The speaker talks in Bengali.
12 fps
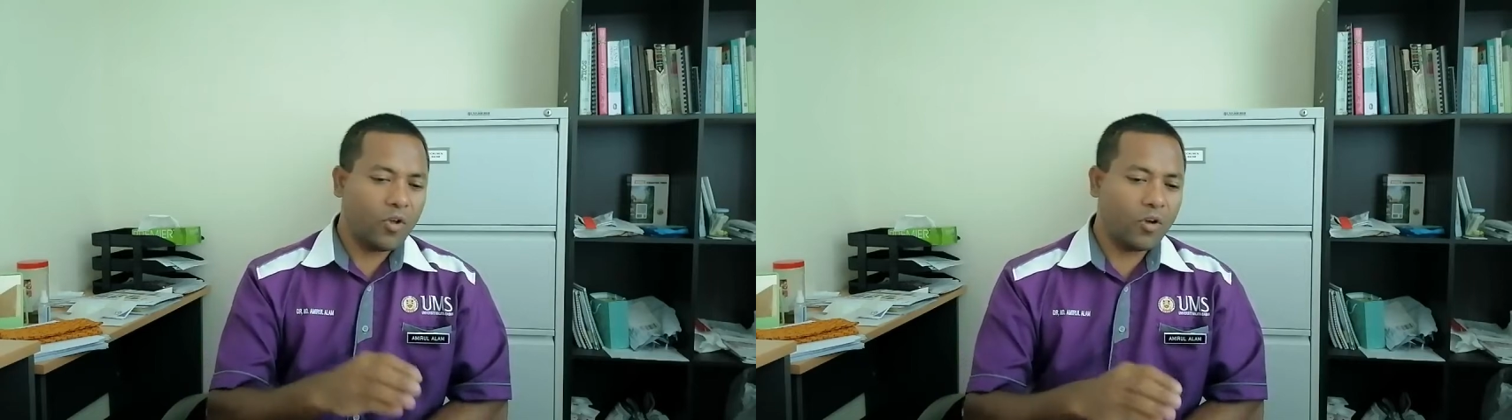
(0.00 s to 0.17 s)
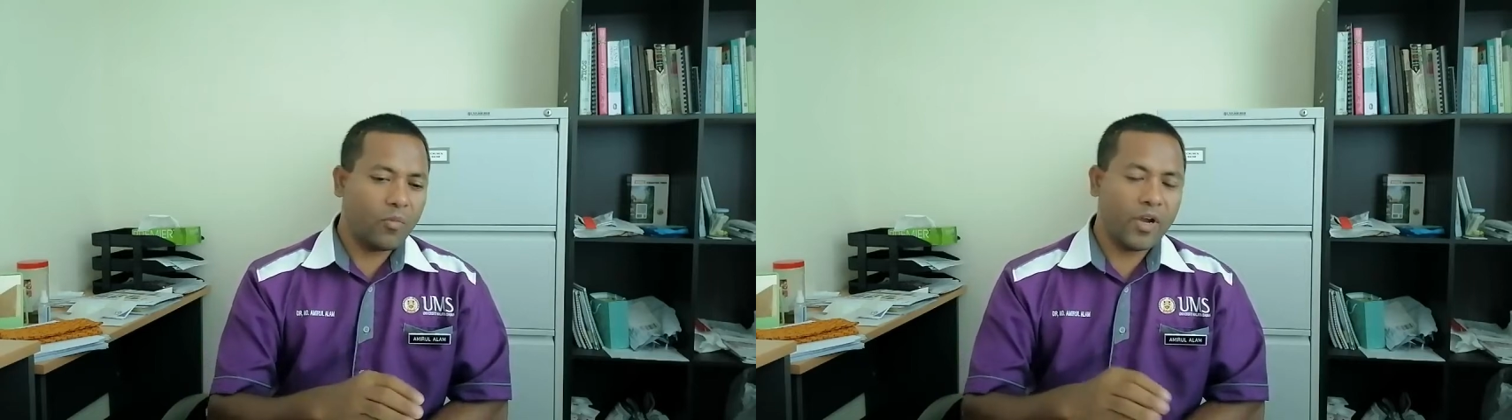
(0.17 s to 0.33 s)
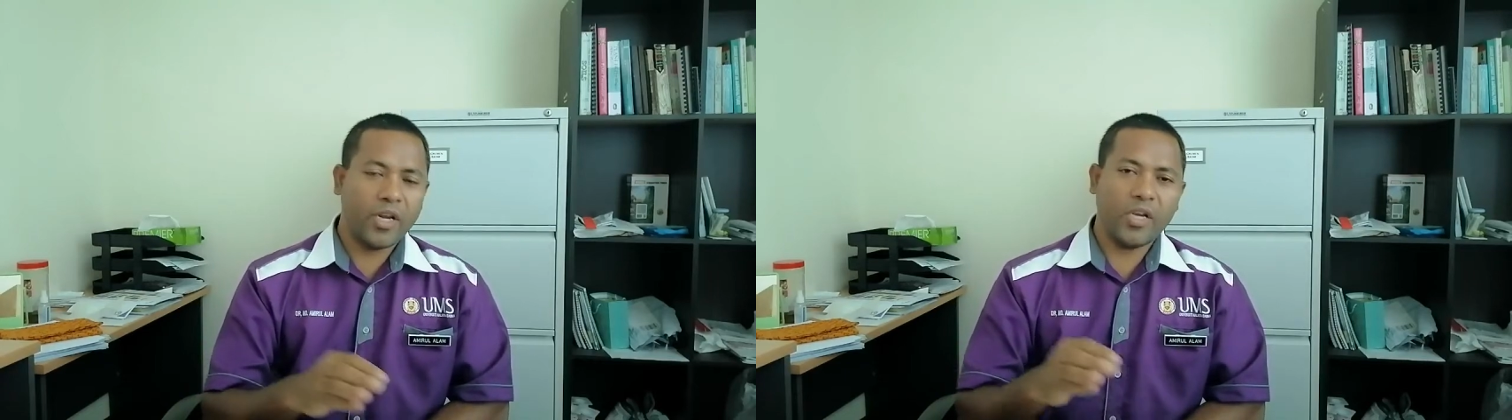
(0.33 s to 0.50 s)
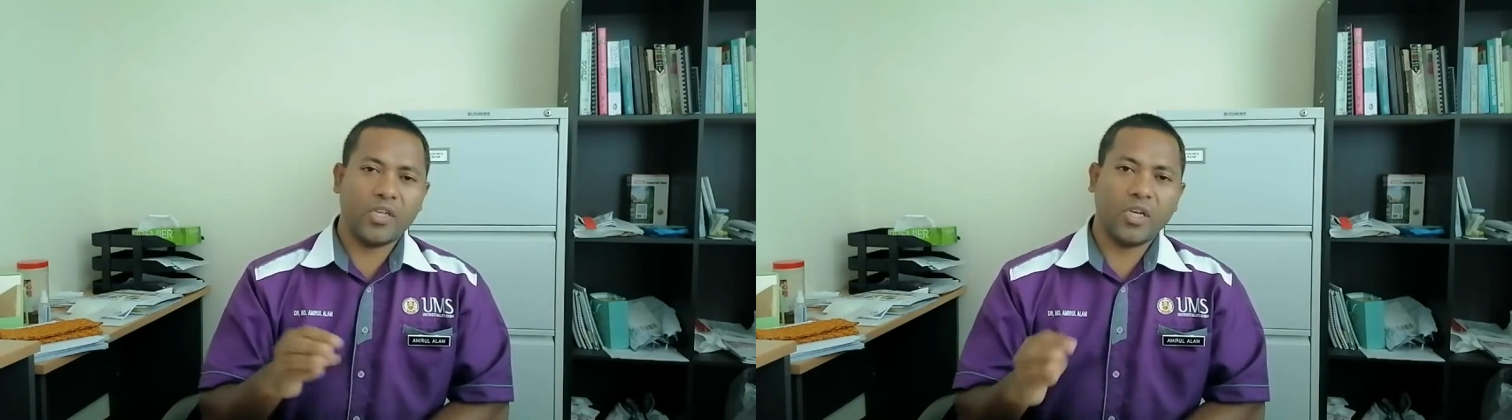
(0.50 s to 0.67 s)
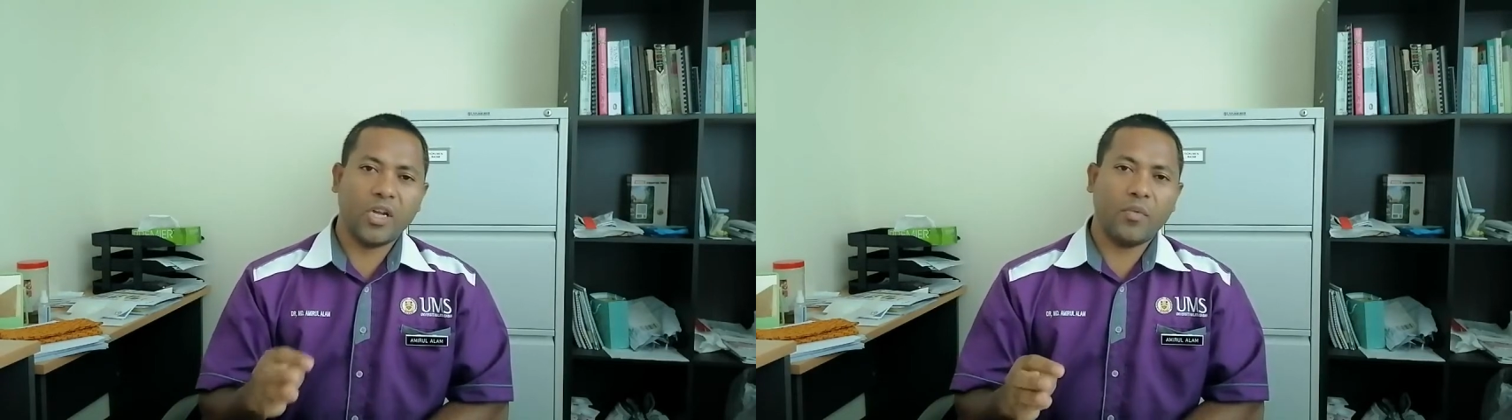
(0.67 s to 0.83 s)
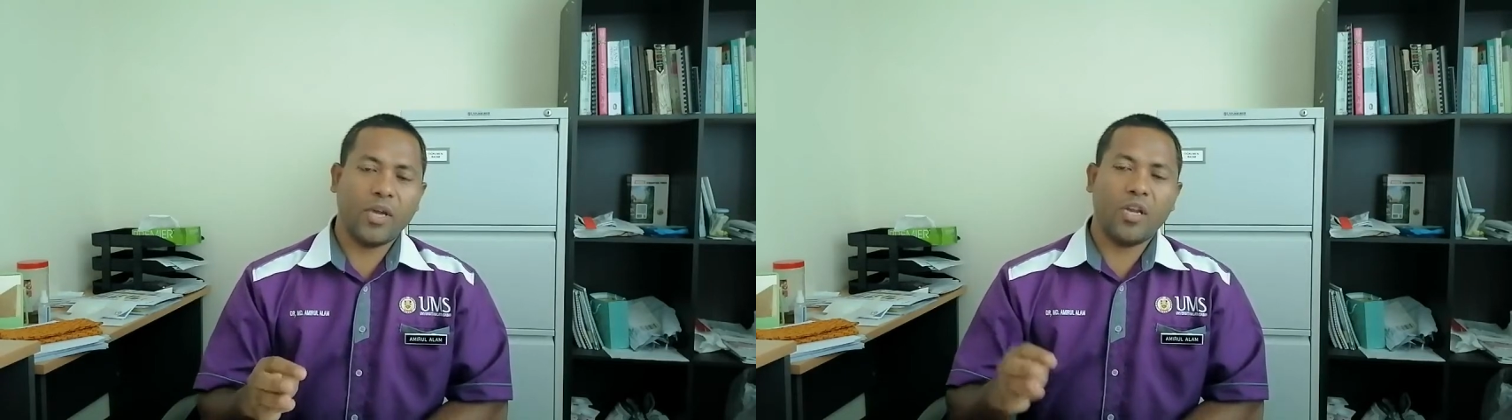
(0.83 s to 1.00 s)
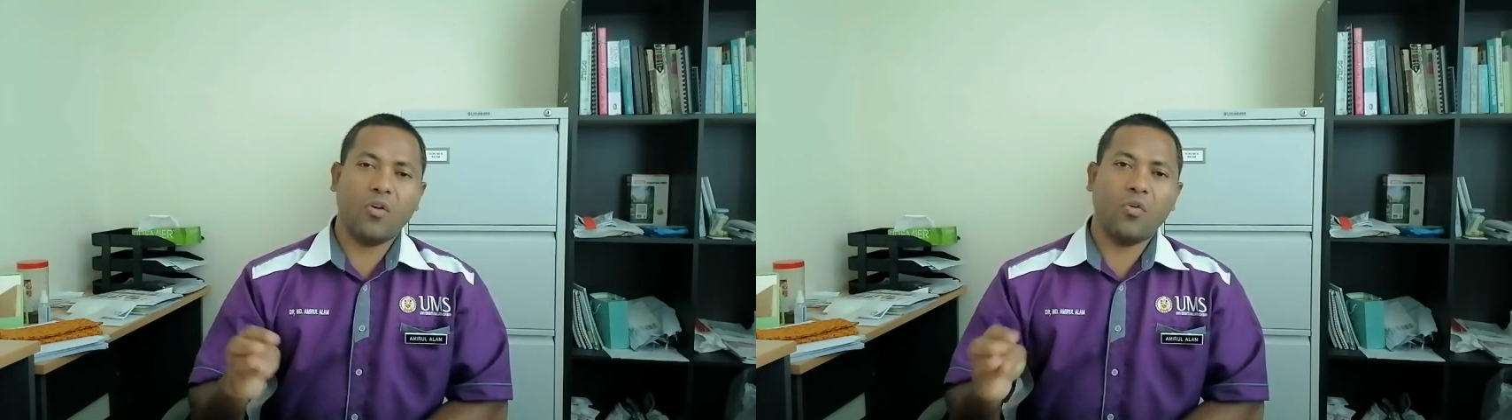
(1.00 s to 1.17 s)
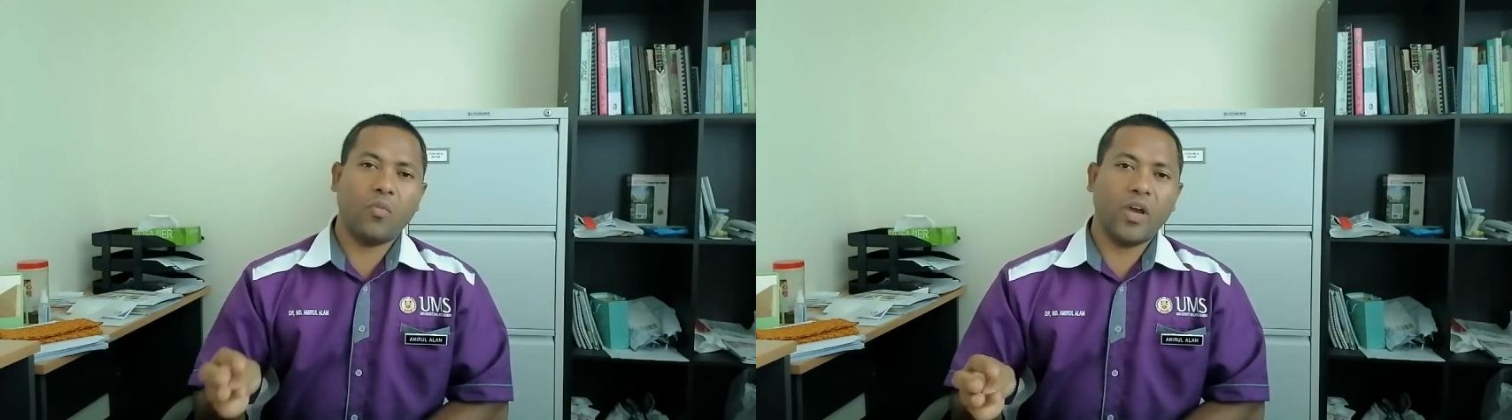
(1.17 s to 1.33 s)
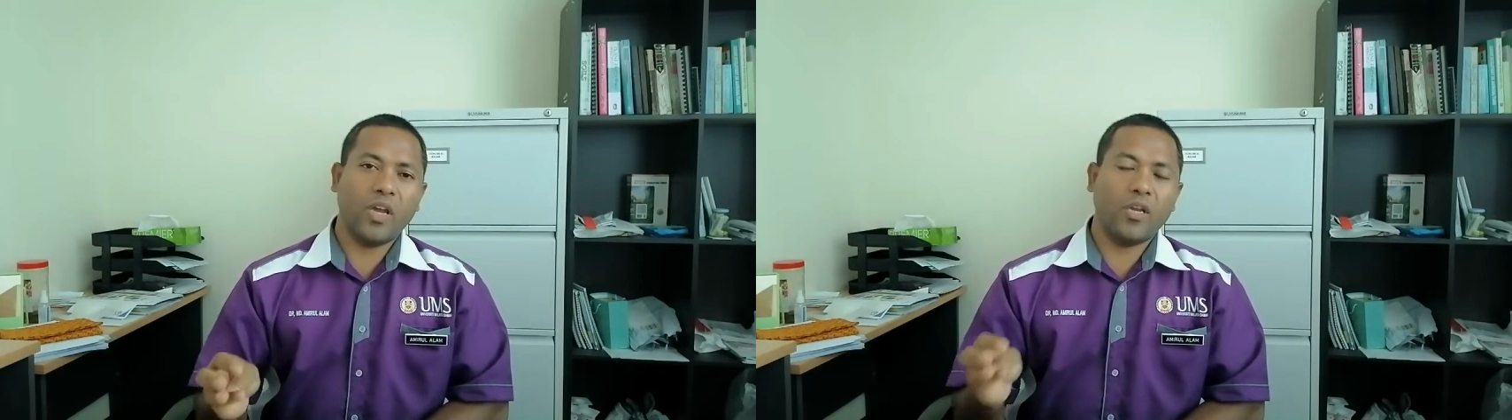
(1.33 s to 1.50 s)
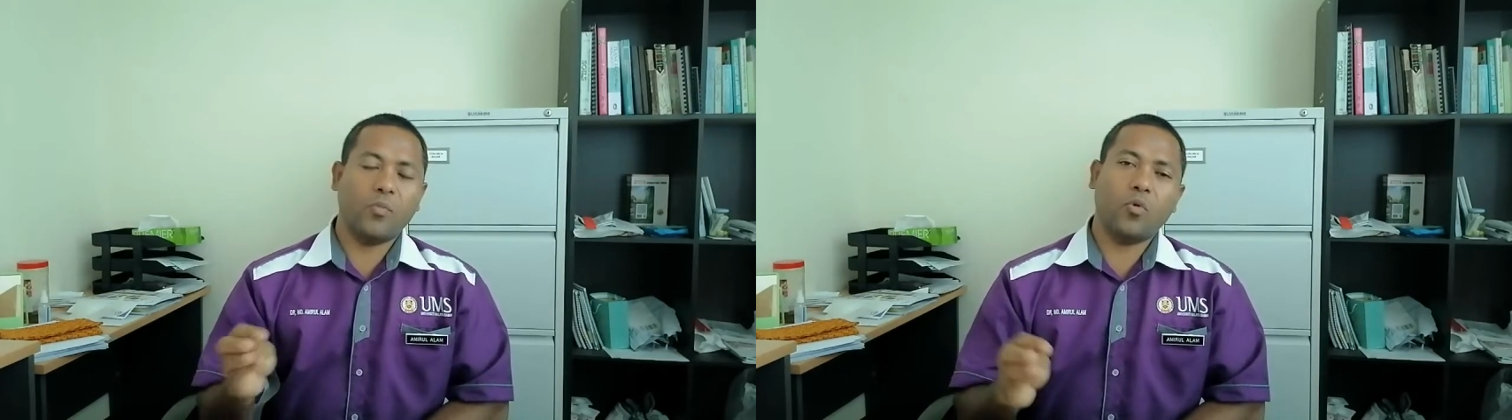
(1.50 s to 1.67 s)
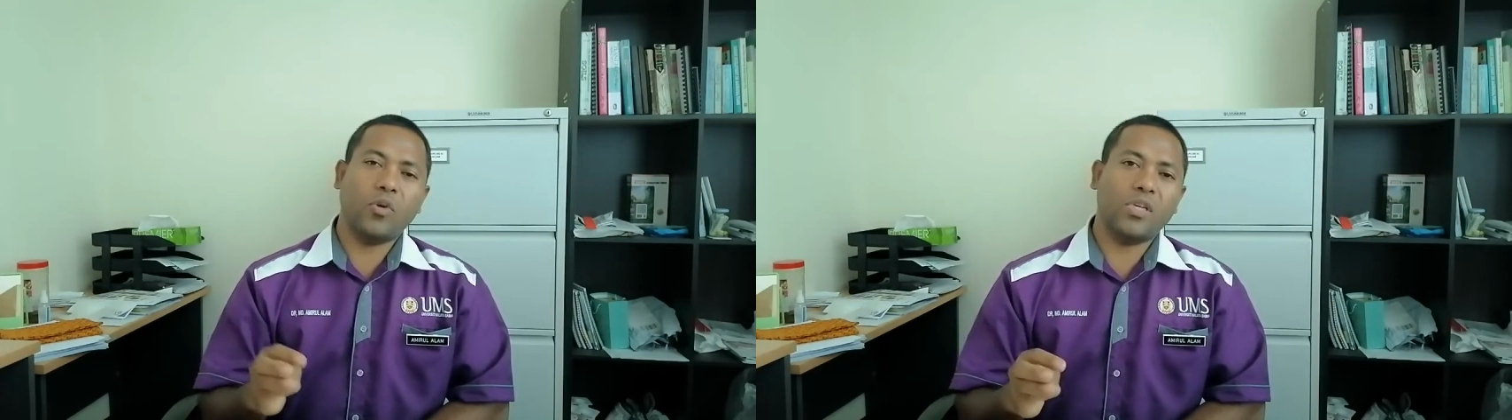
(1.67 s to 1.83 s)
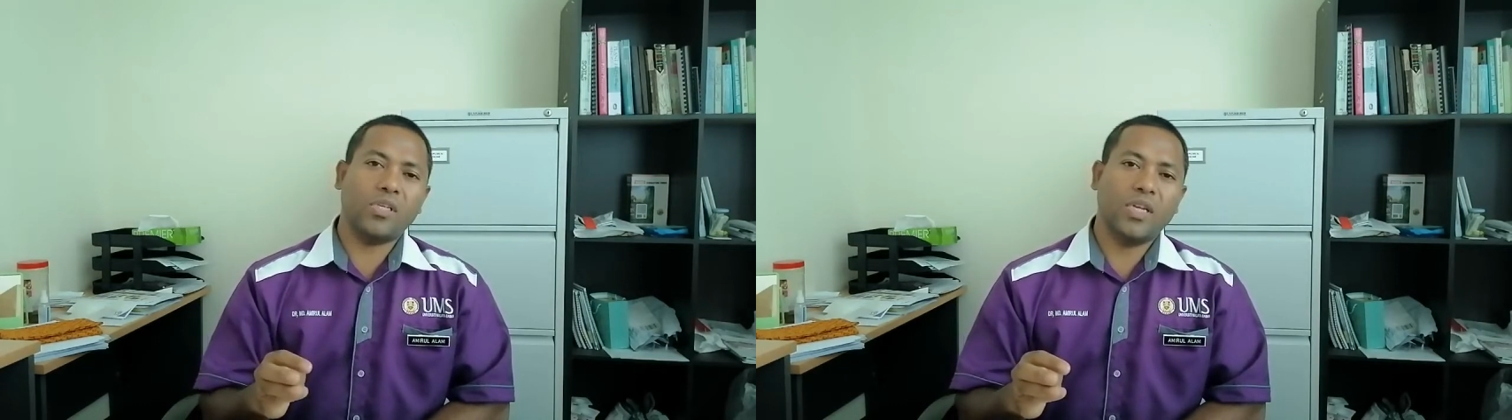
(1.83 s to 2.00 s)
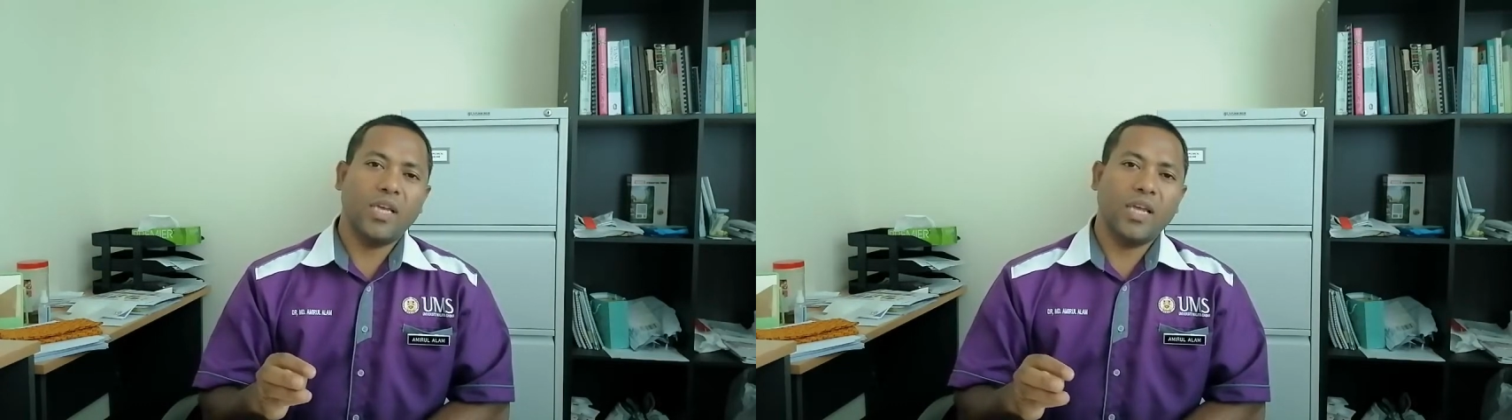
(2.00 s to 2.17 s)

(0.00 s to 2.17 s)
বিমান বাহিনী সেনাবাহিনী নৌবাহিনী পুলিশ